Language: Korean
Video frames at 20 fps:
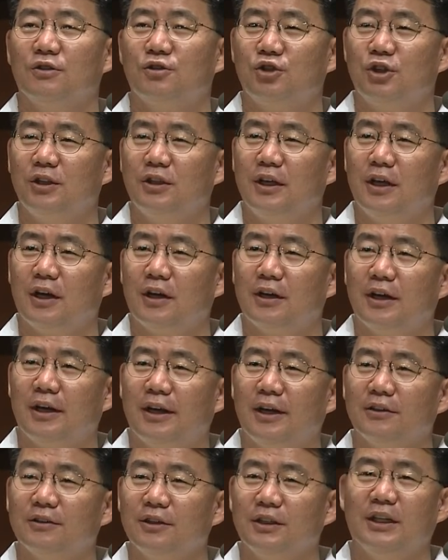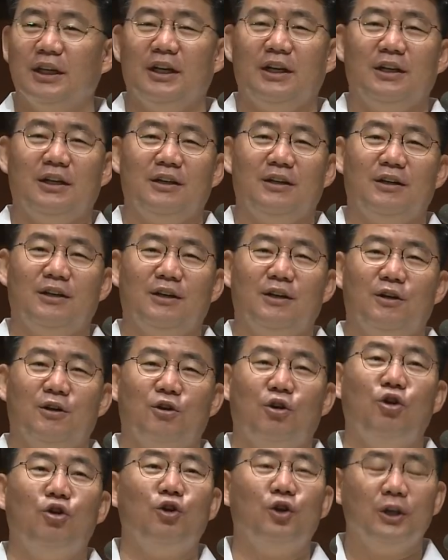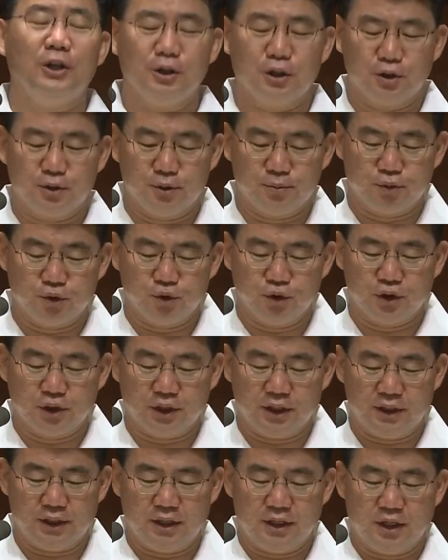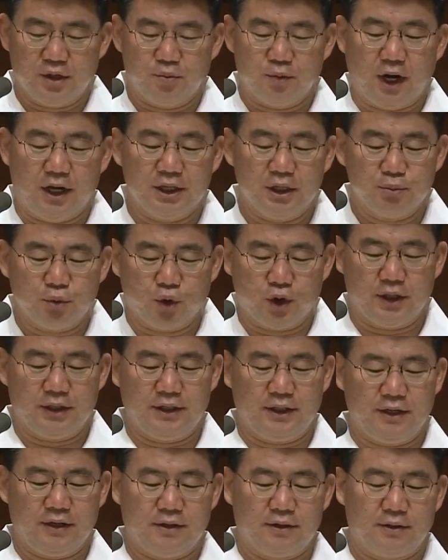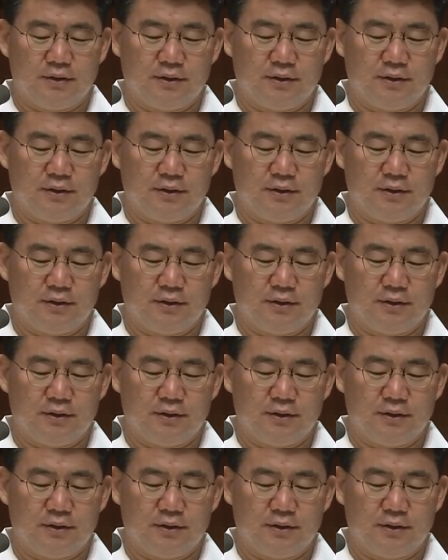진퇴양난의 그 길, 홀로 있는 그 분들을 많이 보게 돼요.